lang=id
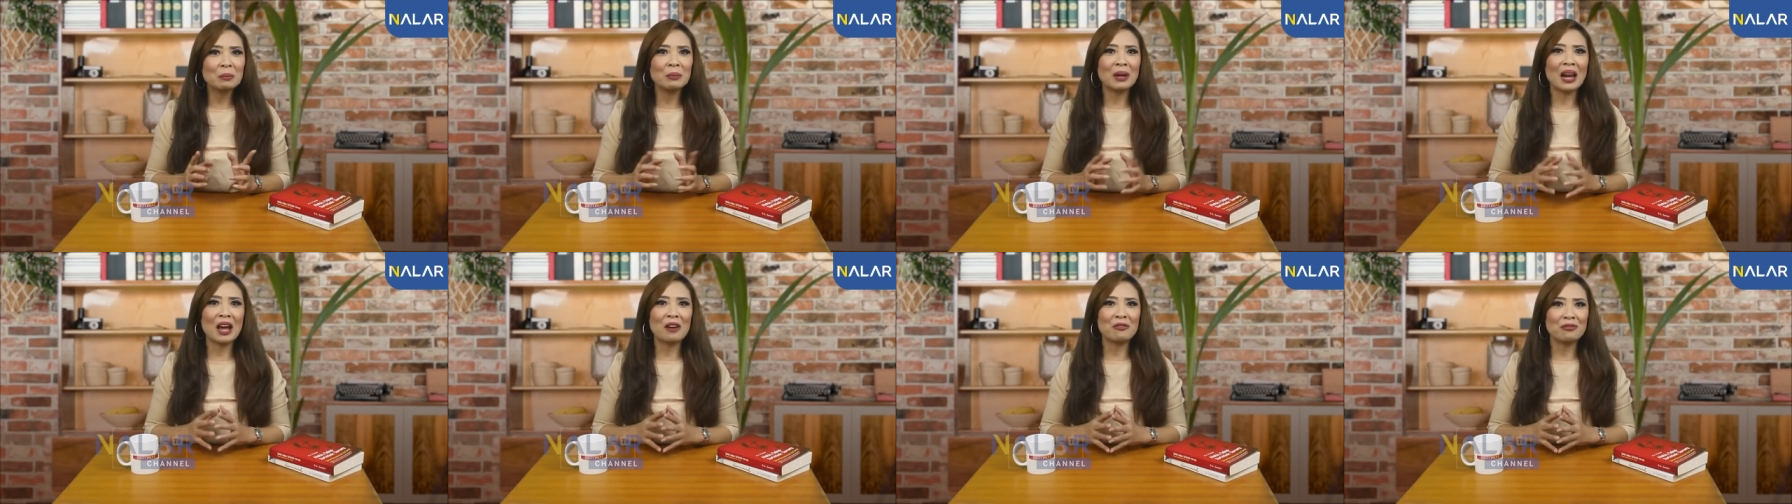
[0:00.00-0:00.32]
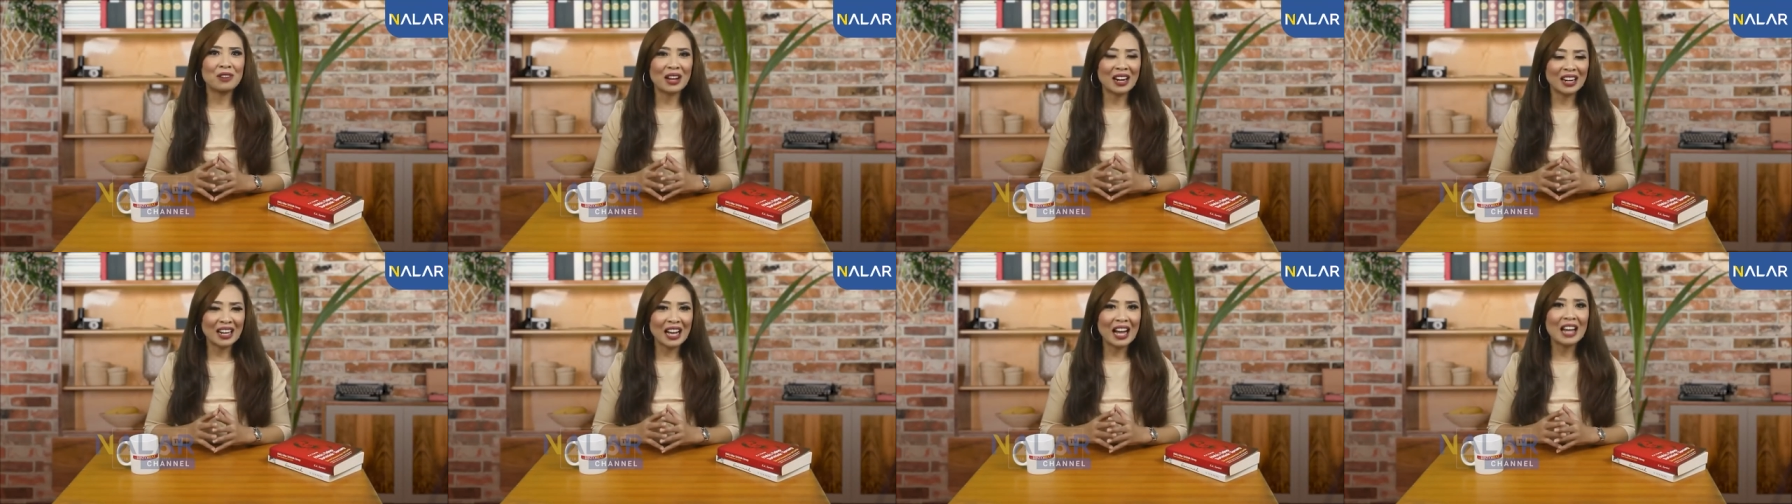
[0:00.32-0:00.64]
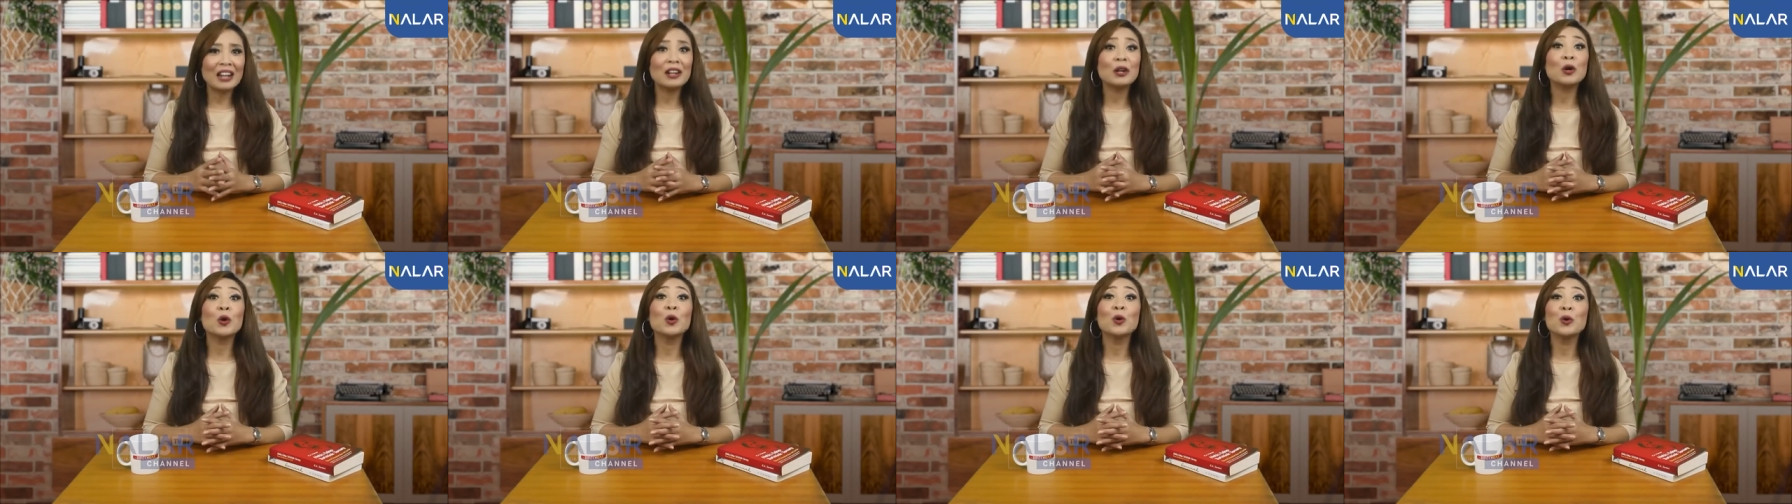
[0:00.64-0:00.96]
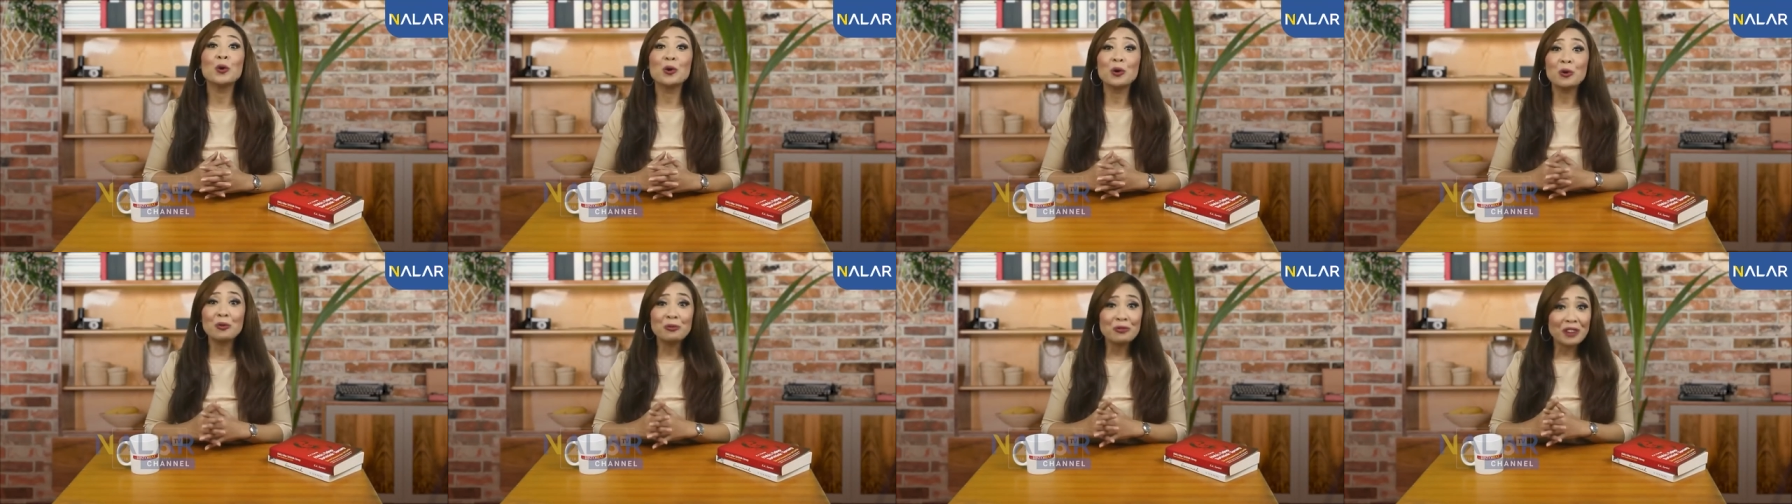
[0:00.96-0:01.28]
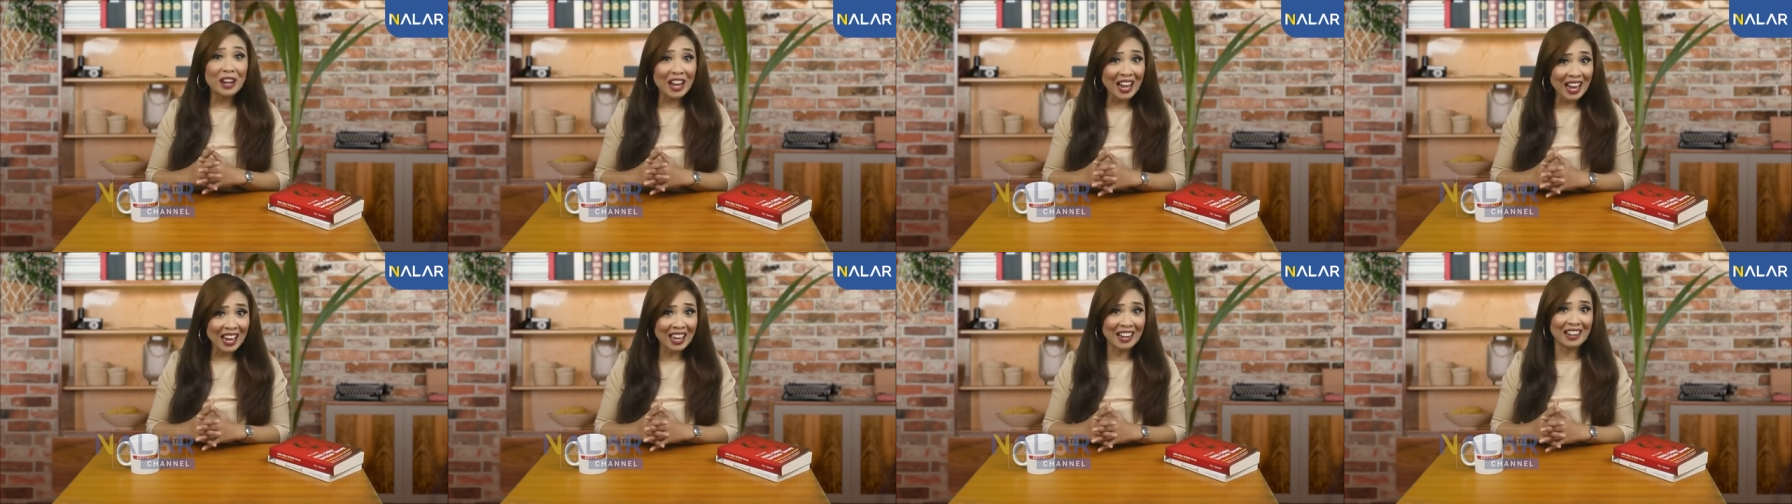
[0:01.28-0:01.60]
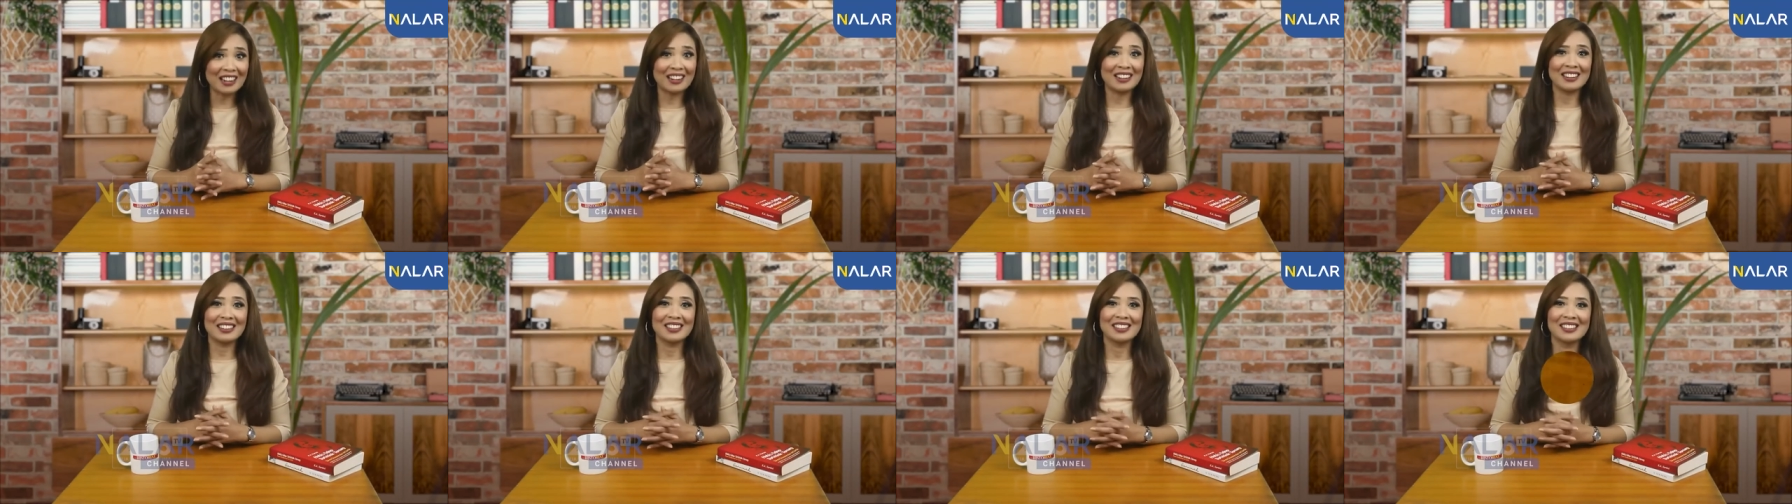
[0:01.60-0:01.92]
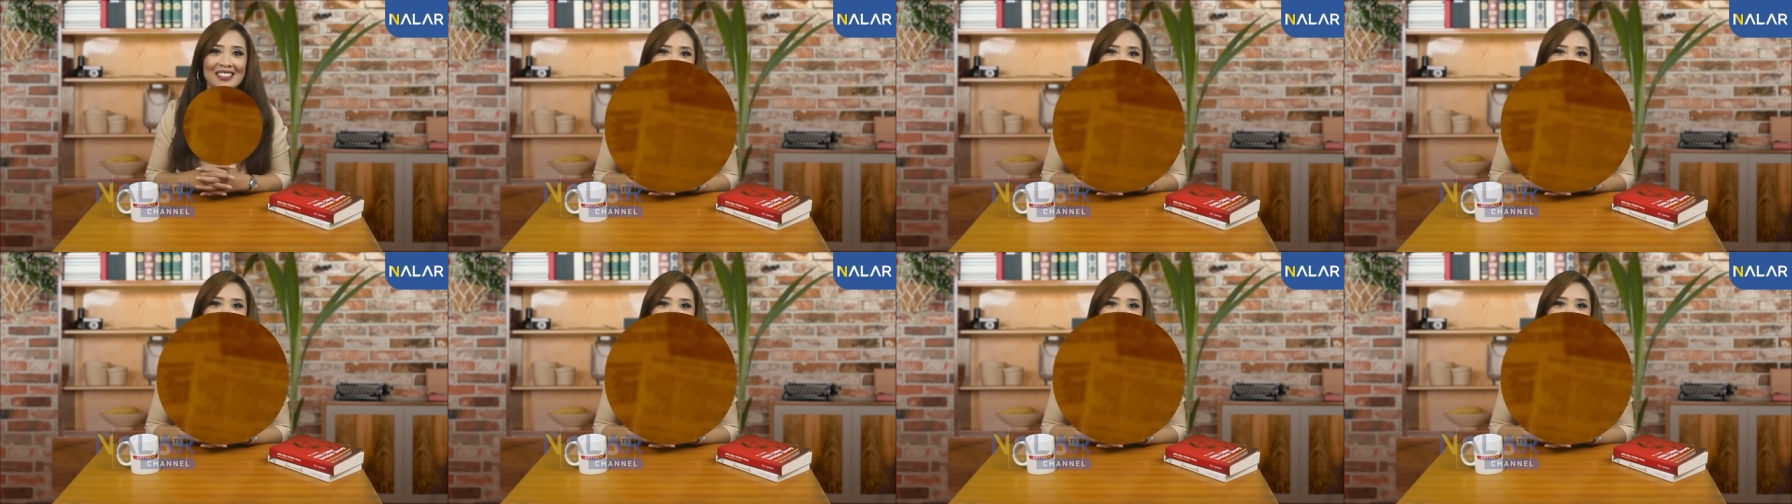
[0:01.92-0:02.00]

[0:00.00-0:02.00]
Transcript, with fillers: melafalkan huruf R.